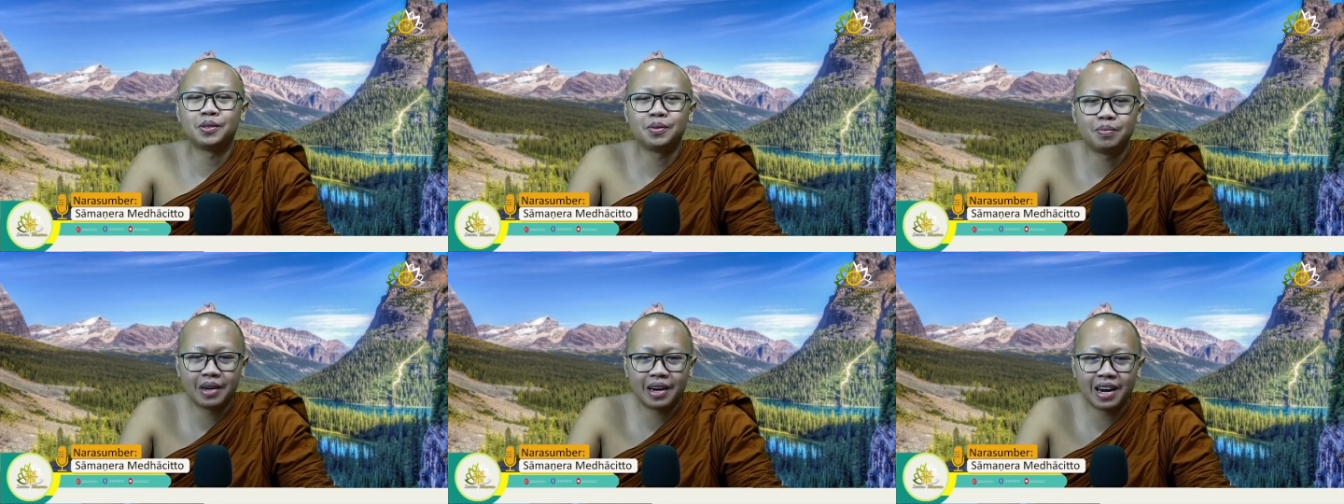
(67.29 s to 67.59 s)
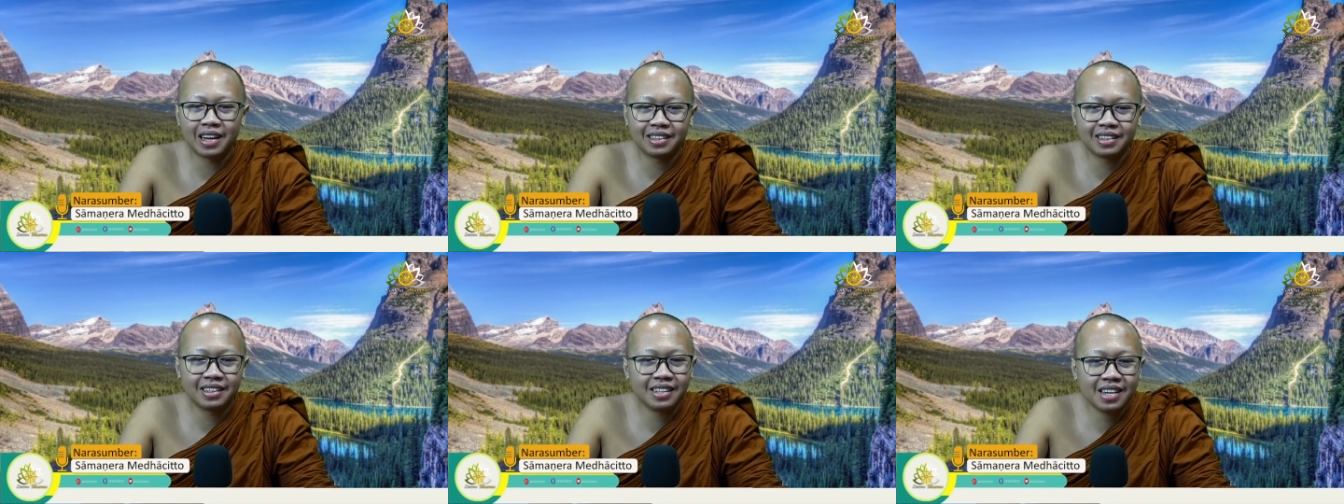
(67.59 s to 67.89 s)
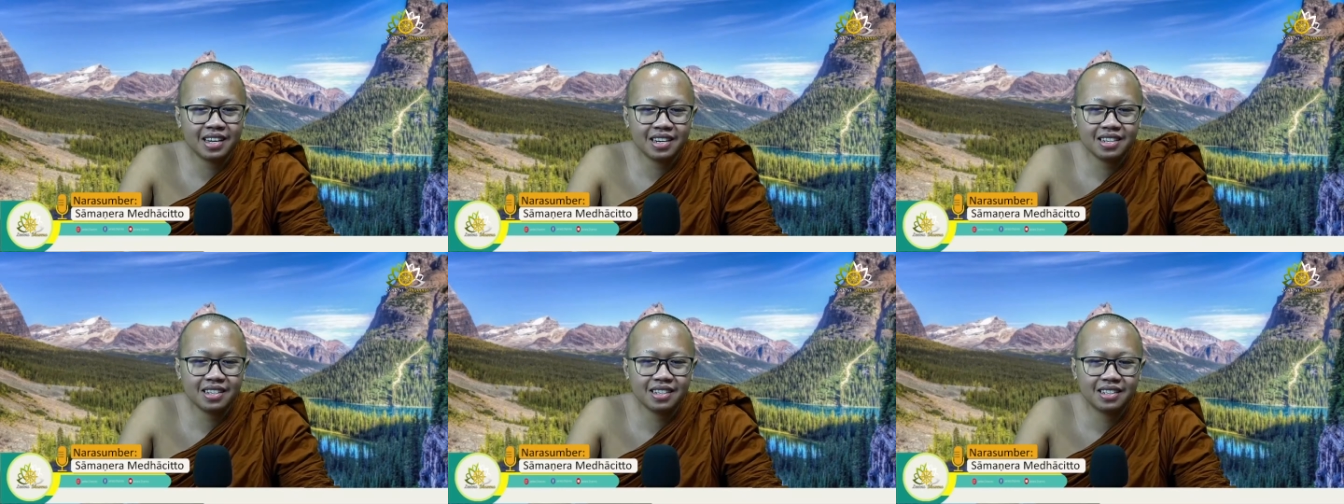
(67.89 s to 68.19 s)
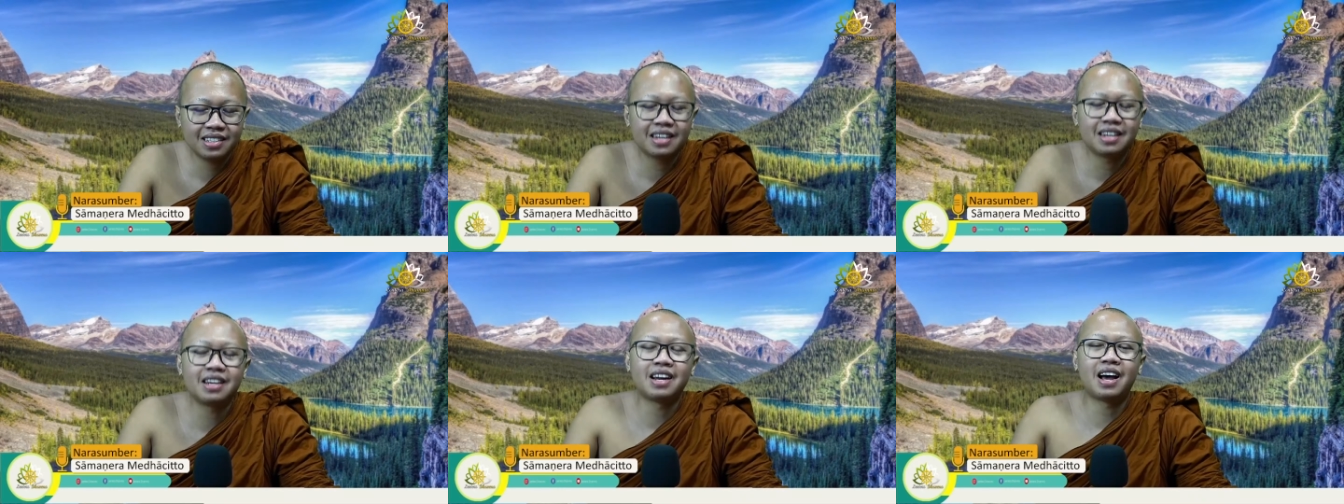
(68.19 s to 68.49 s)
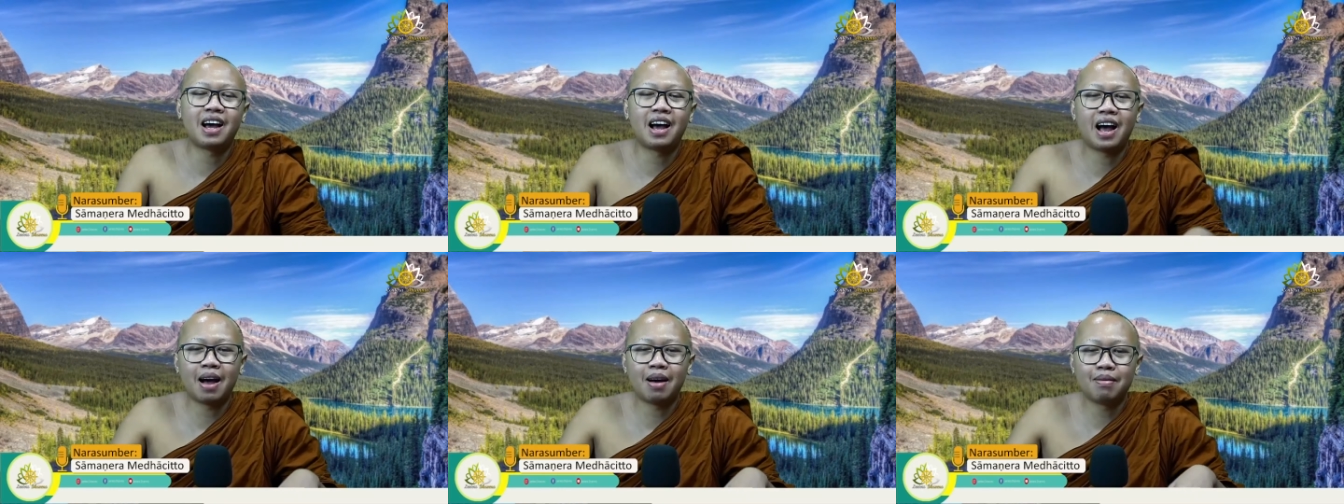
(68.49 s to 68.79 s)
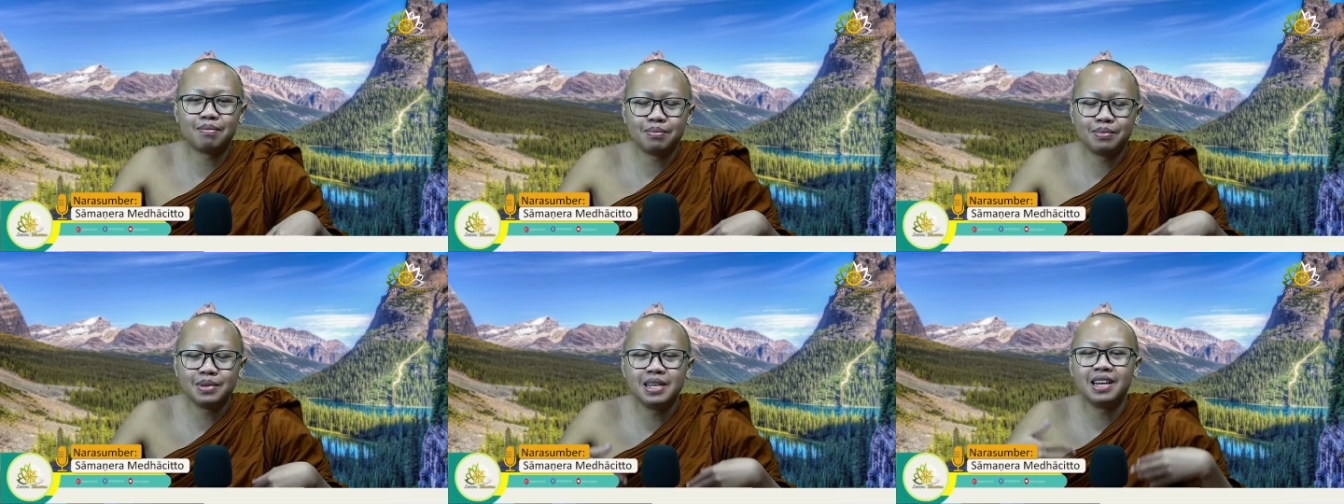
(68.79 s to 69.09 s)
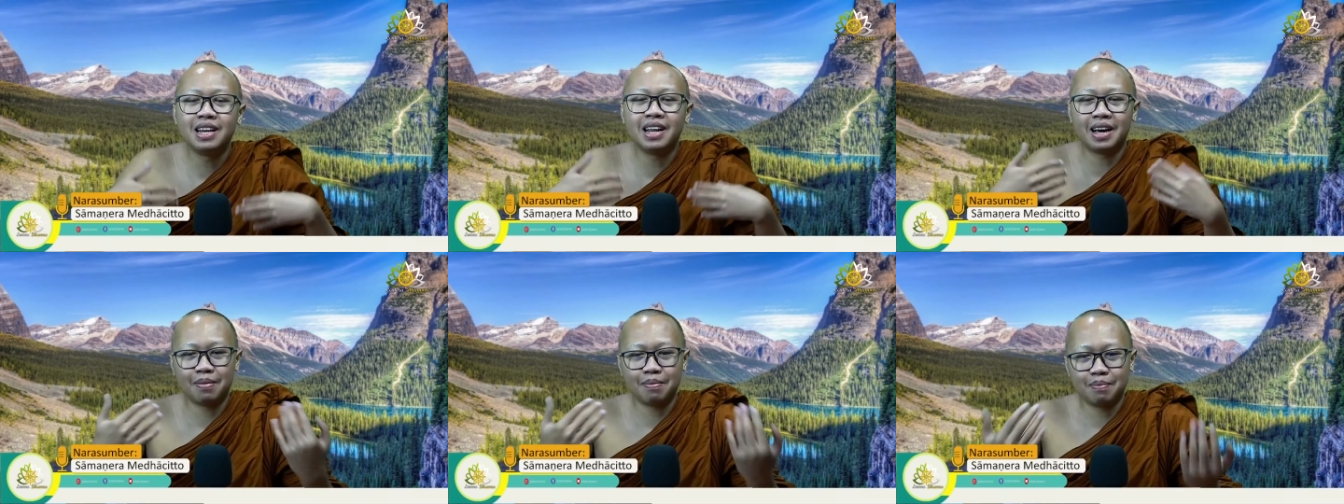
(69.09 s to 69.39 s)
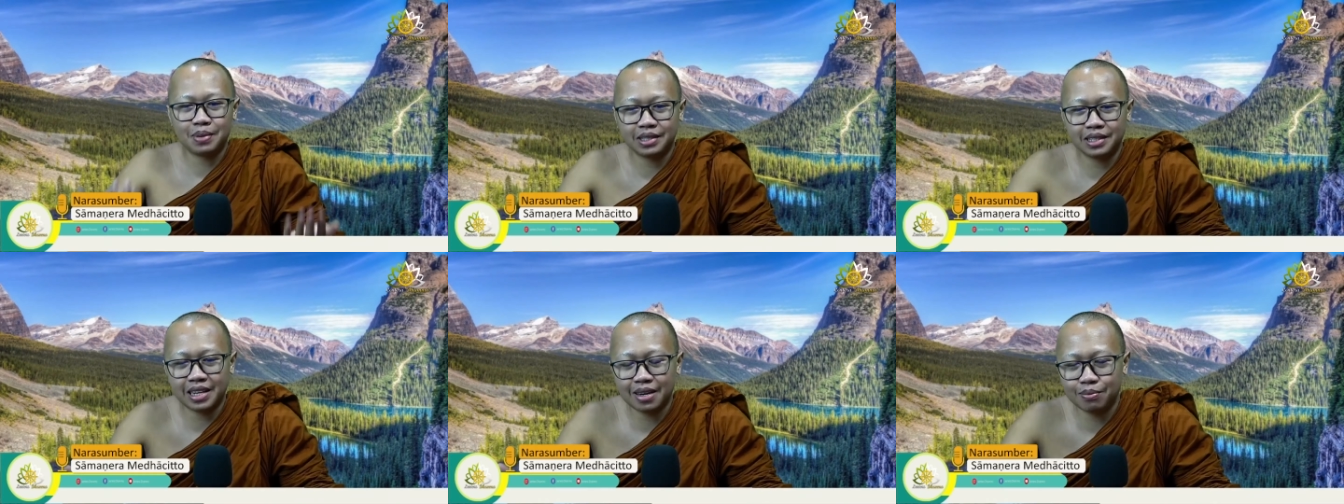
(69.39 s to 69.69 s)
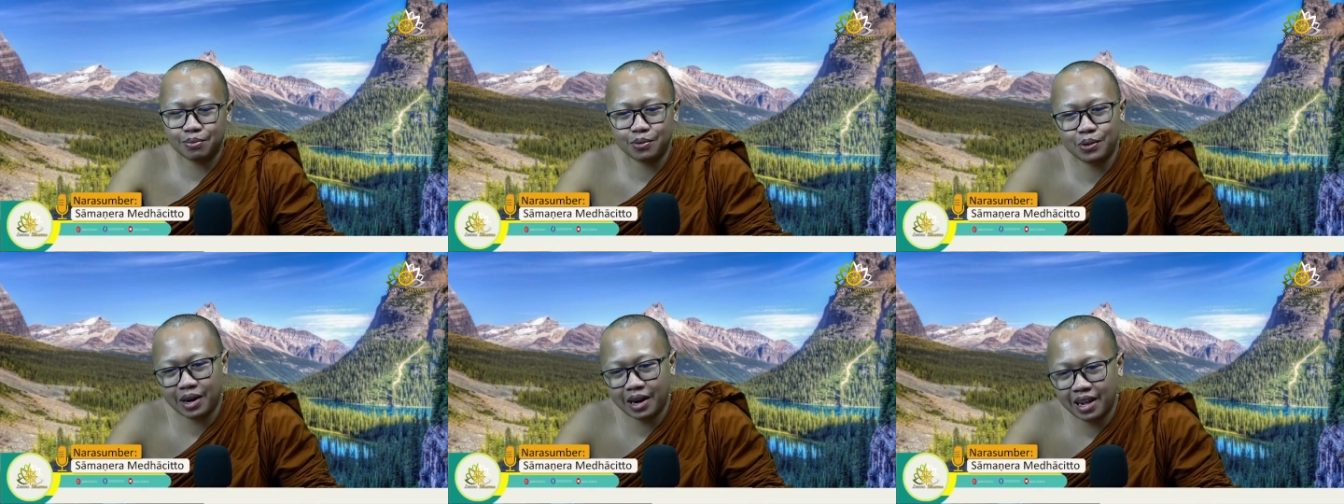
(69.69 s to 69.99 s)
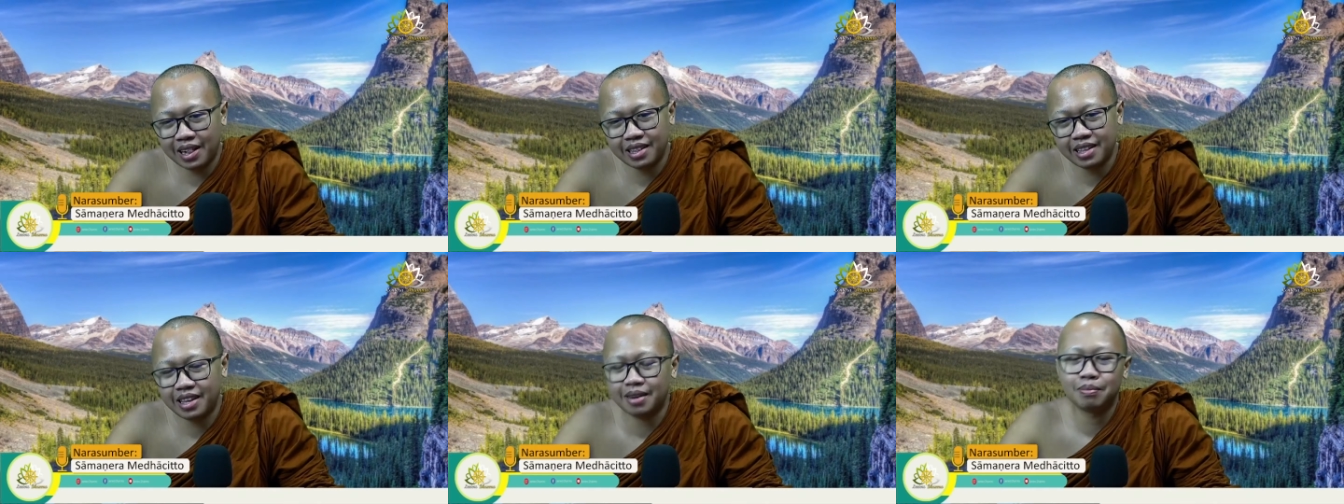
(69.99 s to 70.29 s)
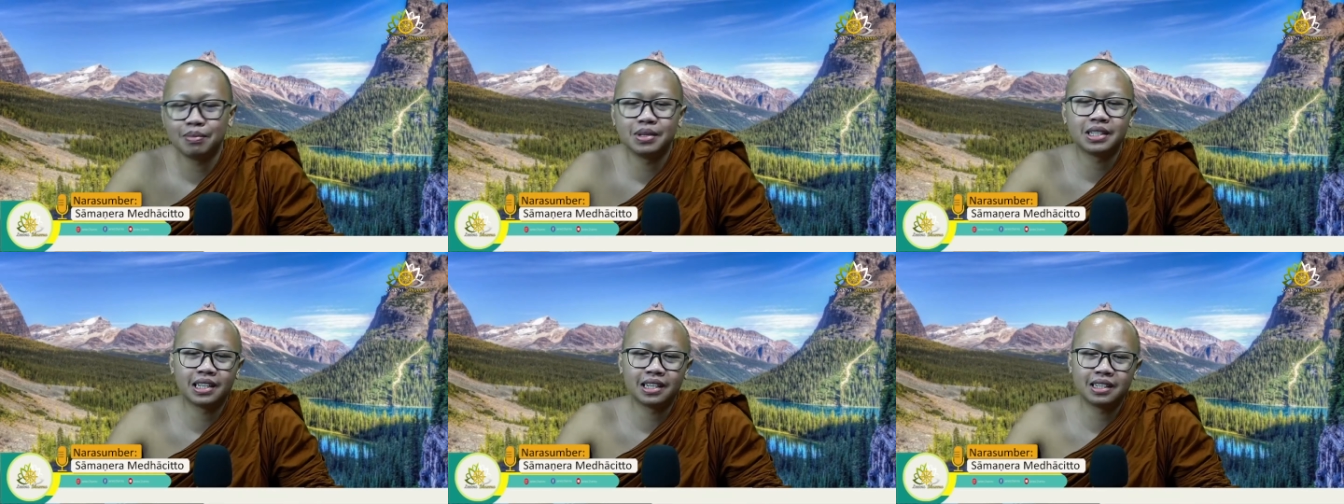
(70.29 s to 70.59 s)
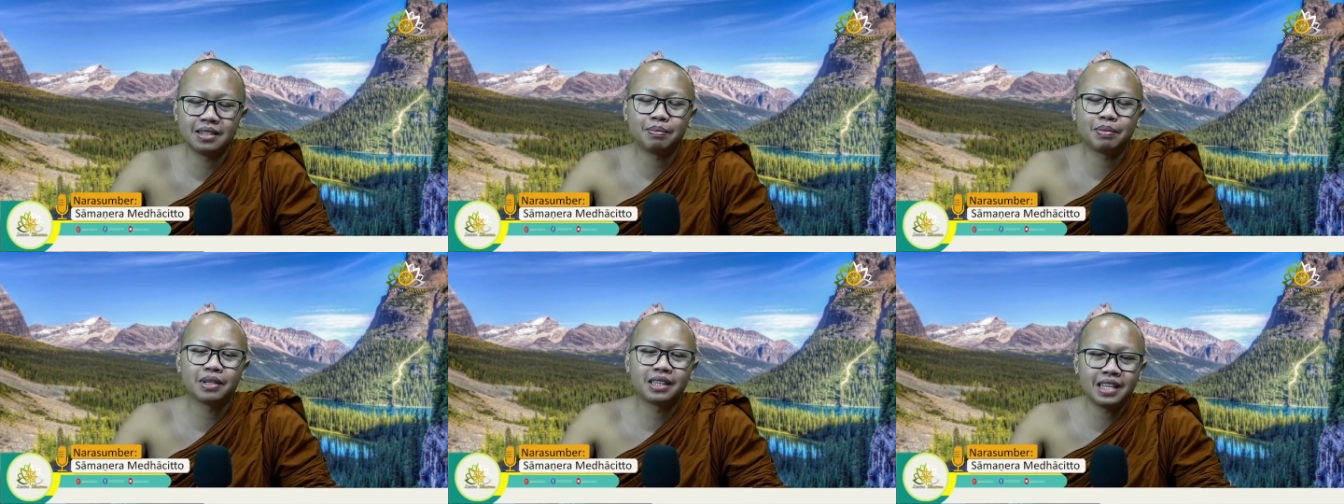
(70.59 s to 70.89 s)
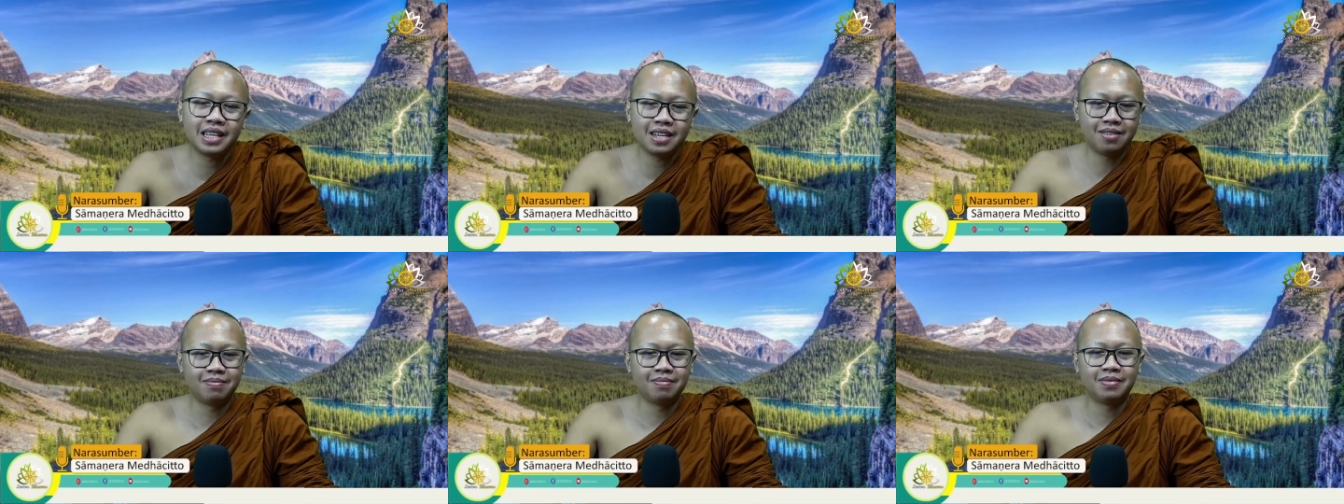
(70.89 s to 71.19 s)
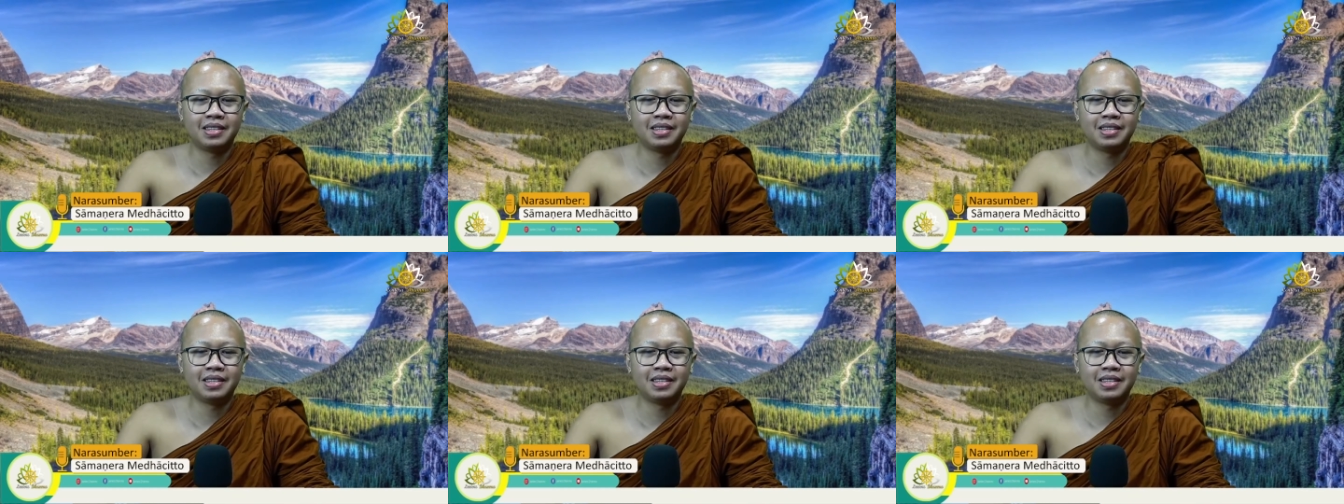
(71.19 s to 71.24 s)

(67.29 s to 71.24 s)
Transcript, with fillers: perhatian dan ambillah pesan moral yang bisa dipetik